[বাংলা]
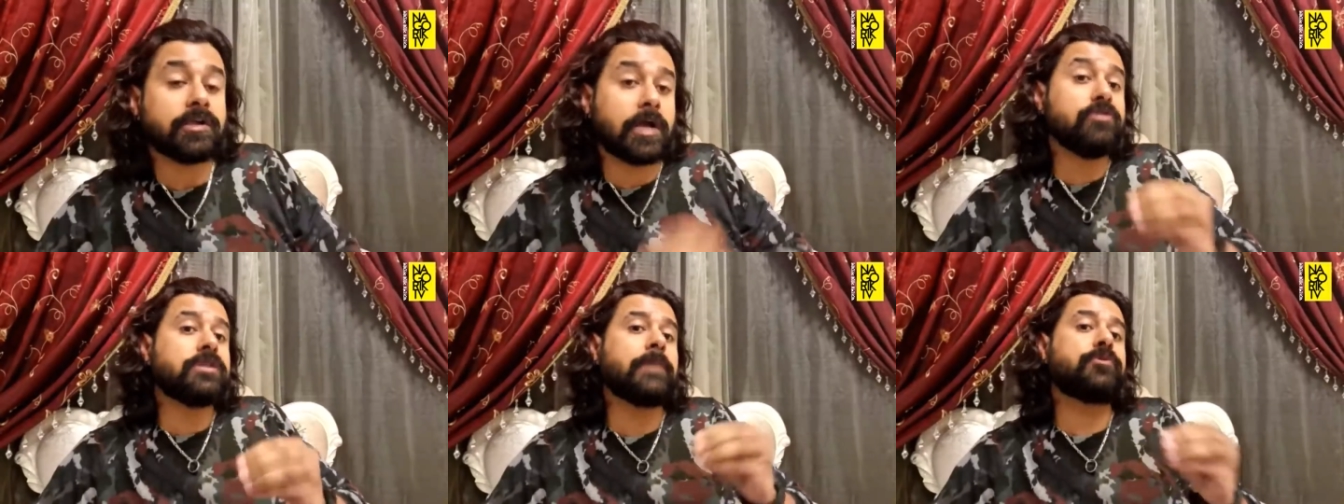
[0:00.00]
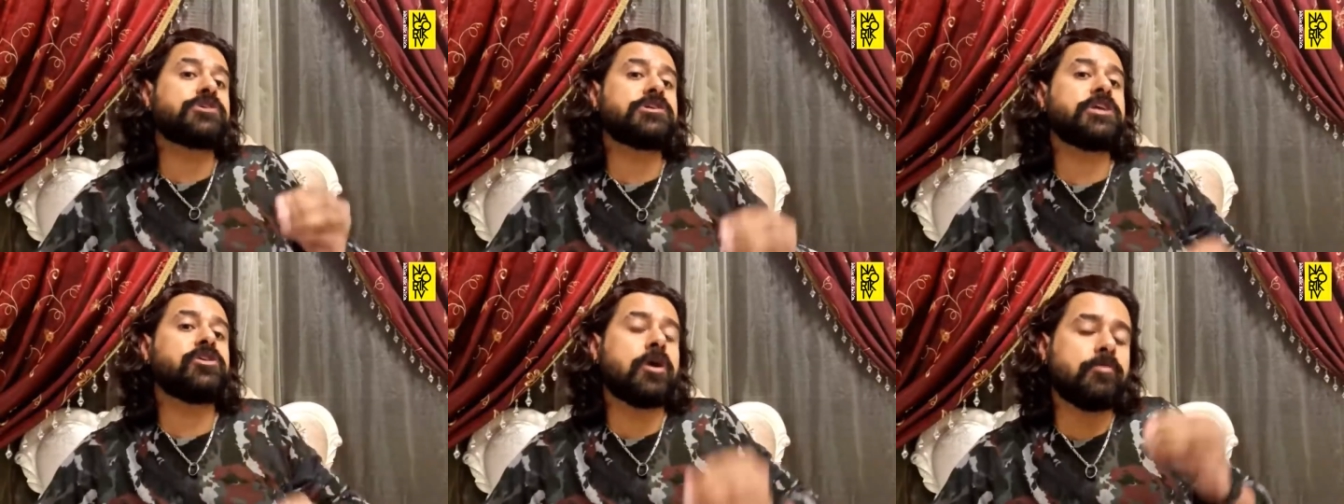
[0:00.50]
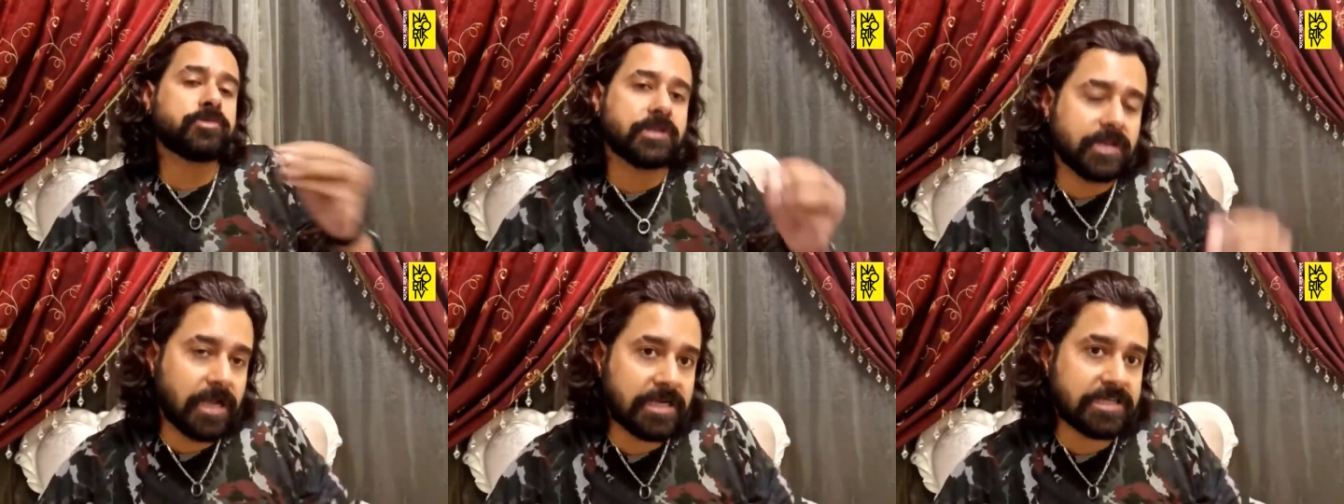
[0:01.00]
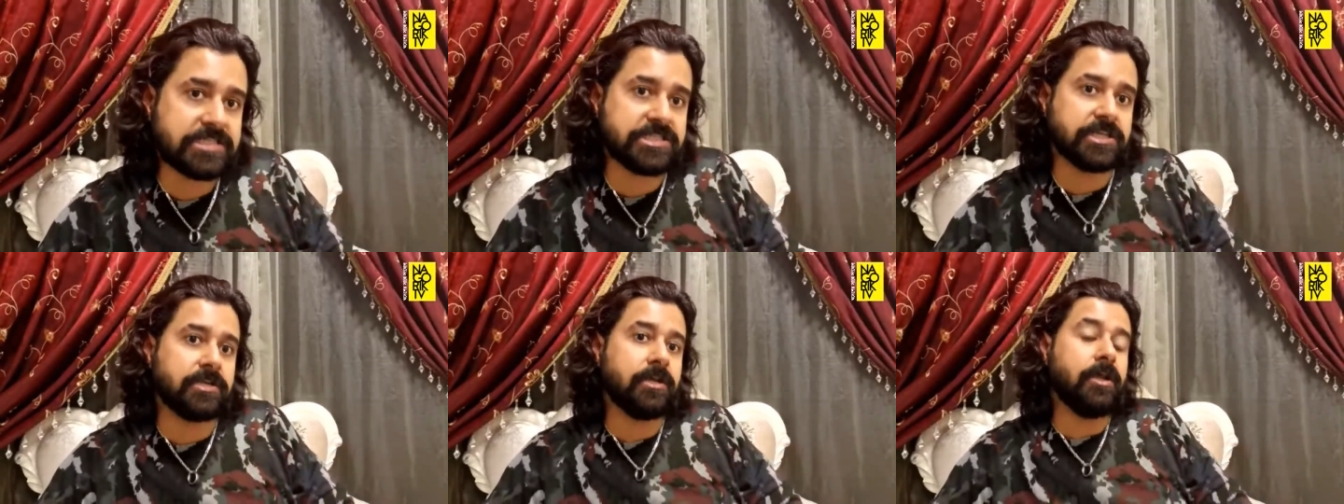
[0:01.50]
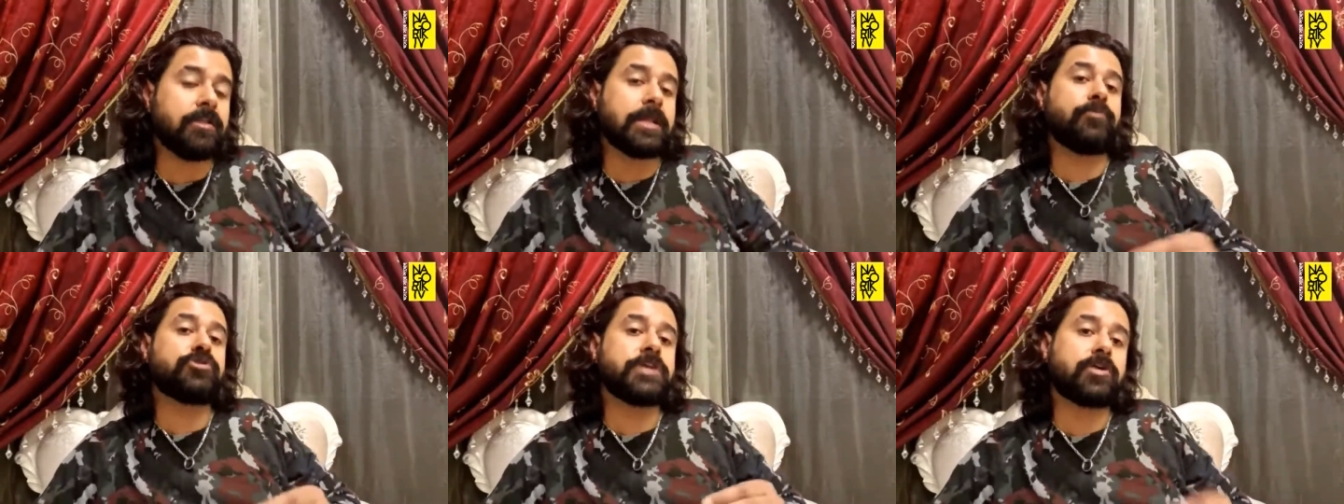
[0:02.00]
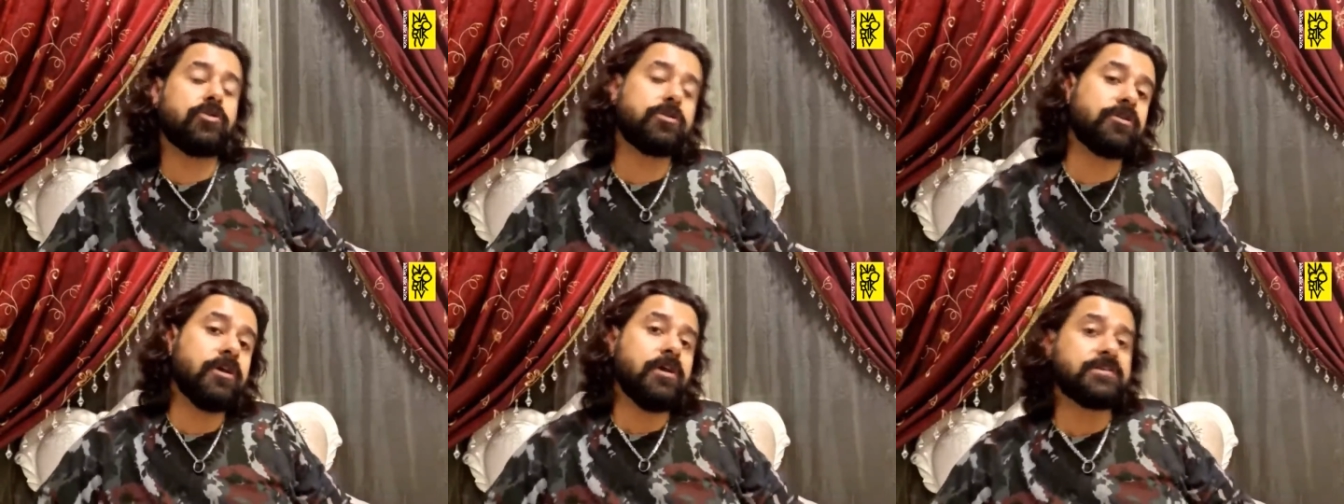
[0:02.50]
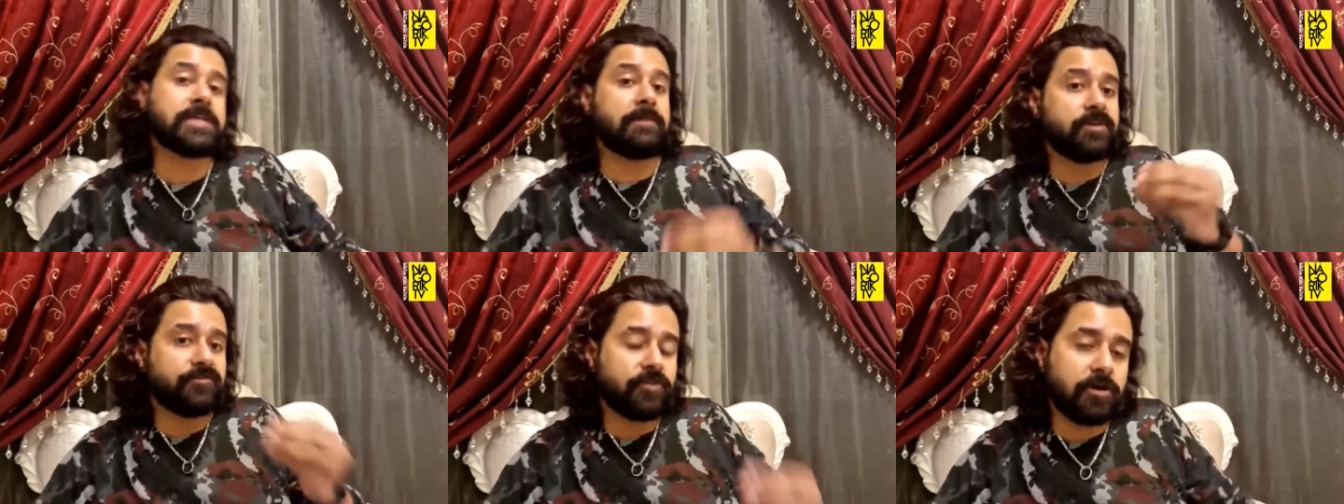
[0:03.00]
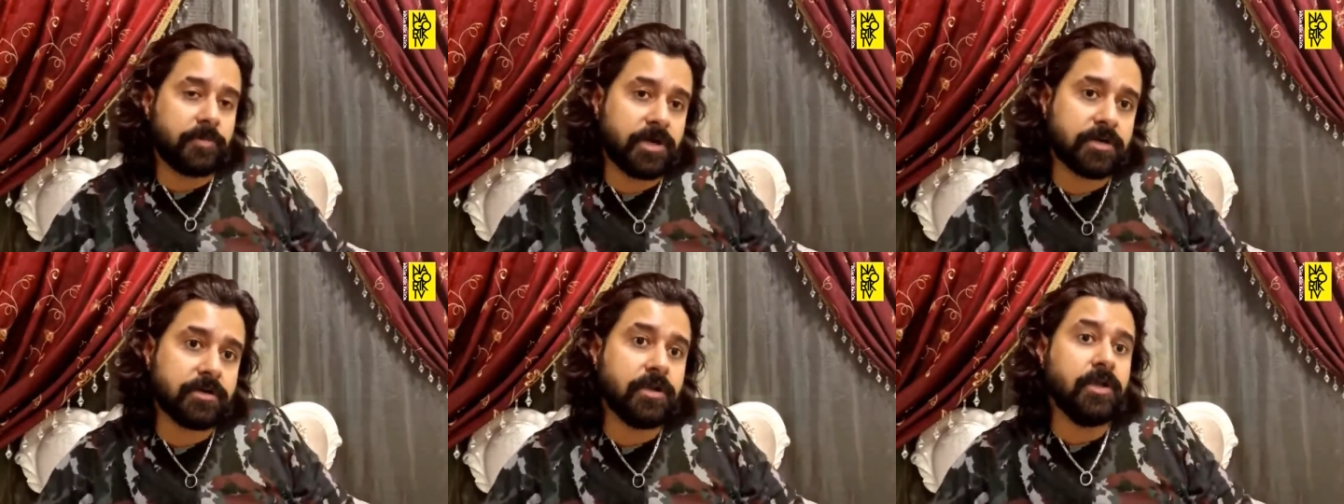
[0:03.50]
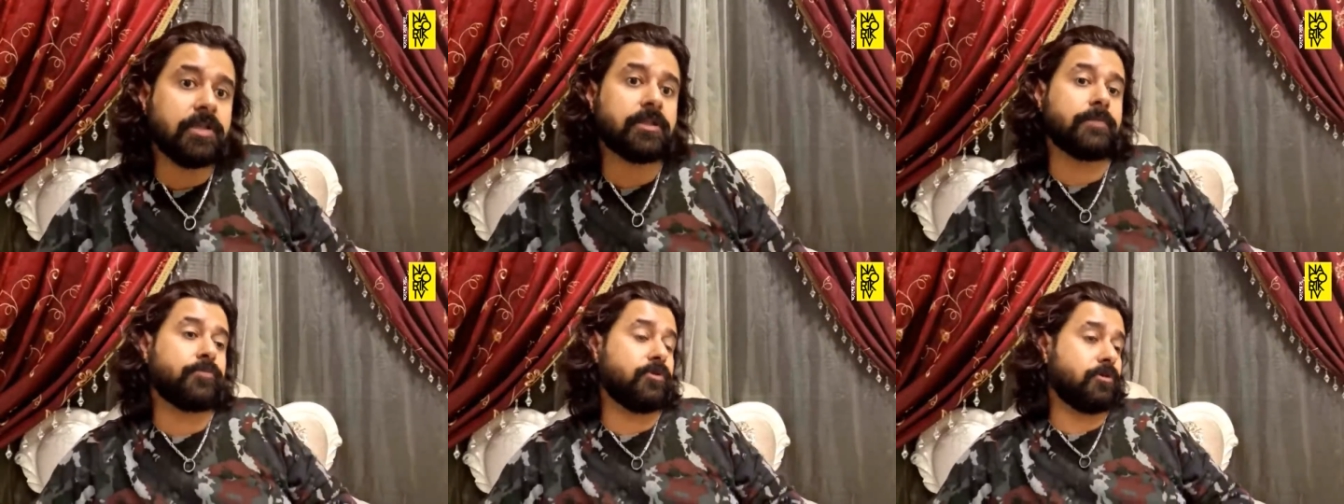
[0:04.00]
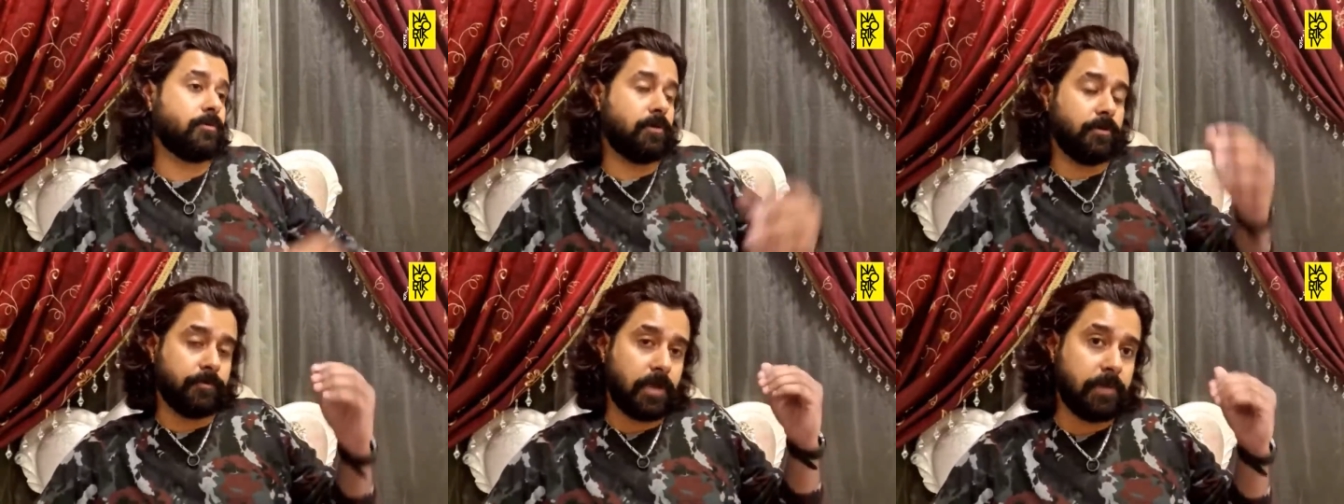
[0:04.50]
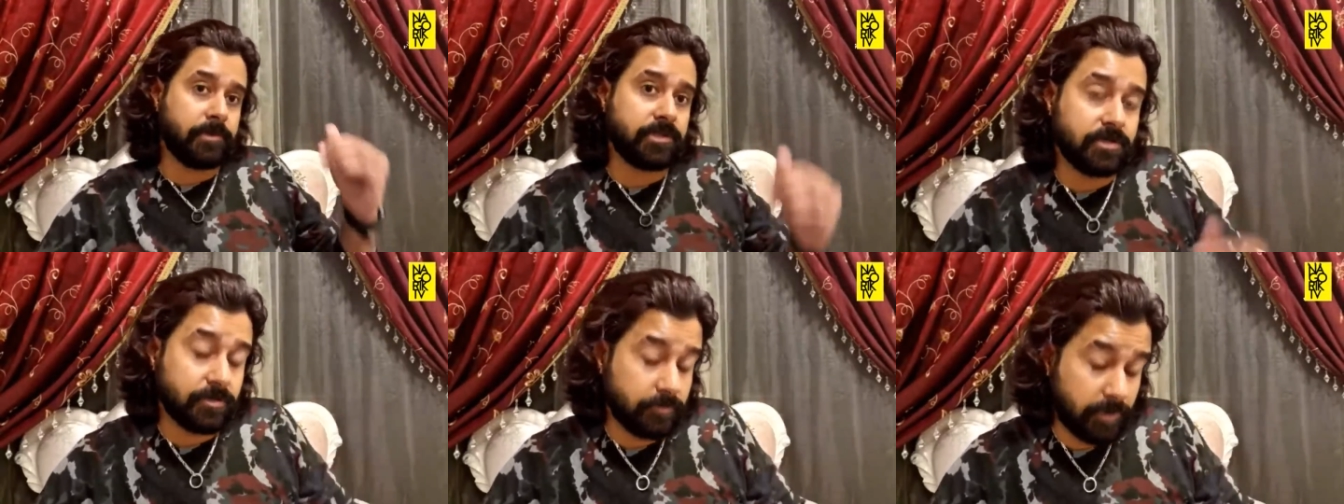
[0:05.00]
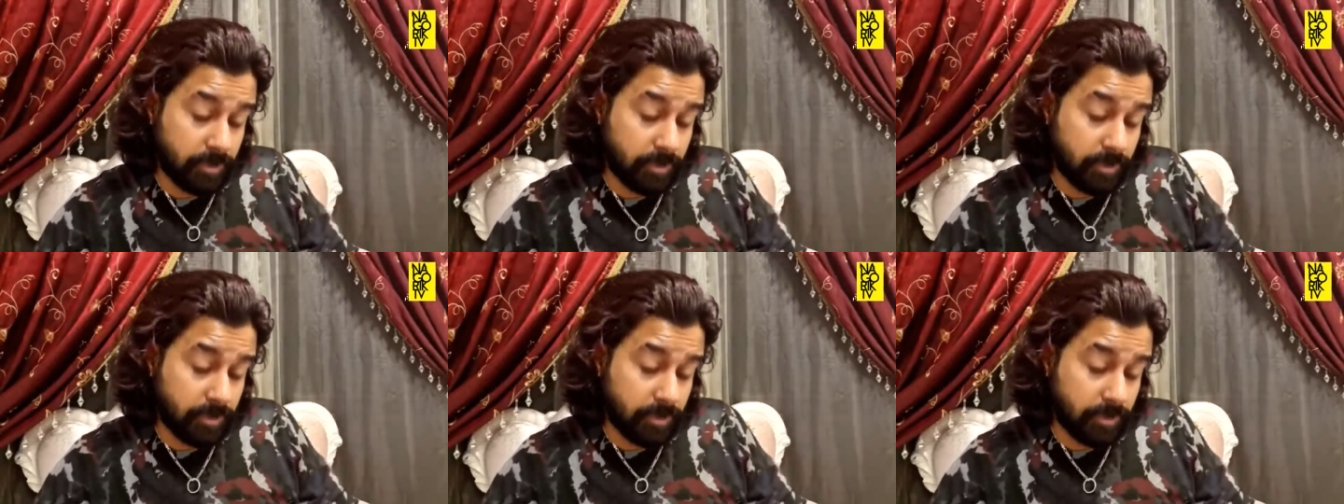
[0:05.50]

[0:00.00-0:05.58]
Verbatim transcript: কারণ তাপসের সেই ক্ষমতাটা আসছে তাপস এখন সালমান রহমান তারপর আমাদের